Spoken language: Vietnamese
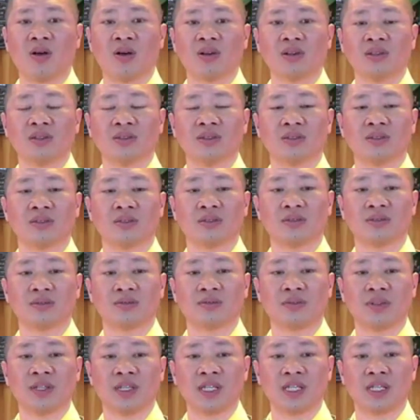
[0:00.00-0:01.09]
con,
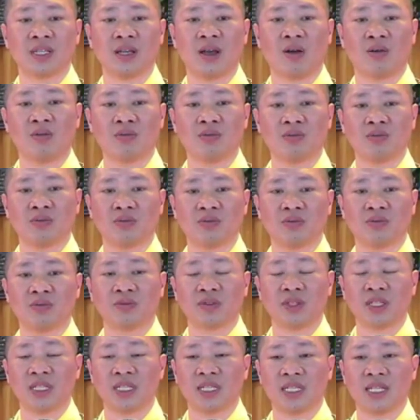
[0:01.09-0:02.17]
vì chồng,
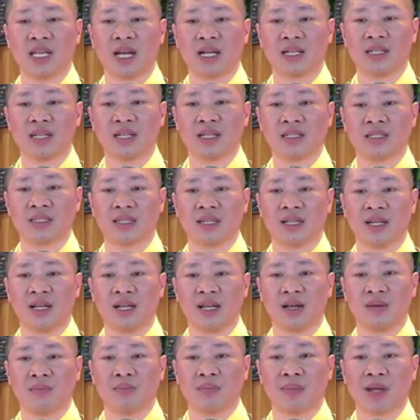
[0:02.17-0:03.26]
vì gia đình,
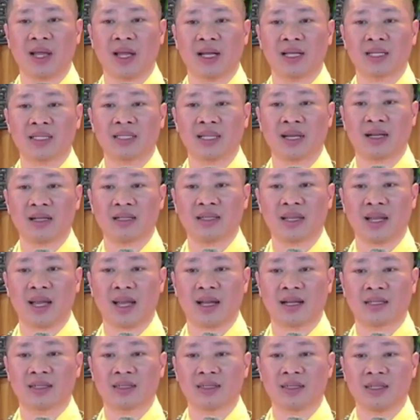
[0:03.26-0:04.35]
mẹ sẵn
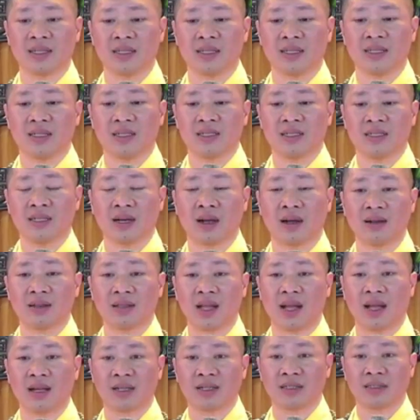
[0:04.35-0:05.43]
sàng trở
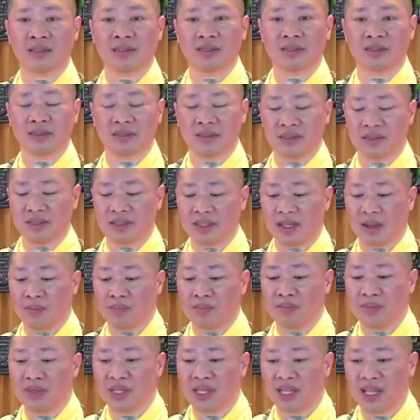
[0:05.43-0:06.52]
thành
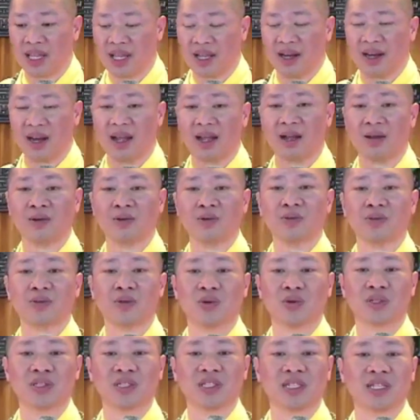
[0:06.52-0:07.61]
tấm dẻ lao
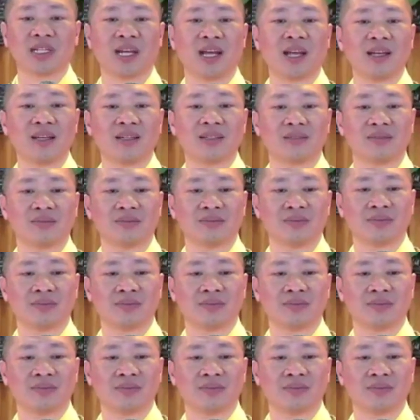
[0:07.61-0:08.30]
cho người khác,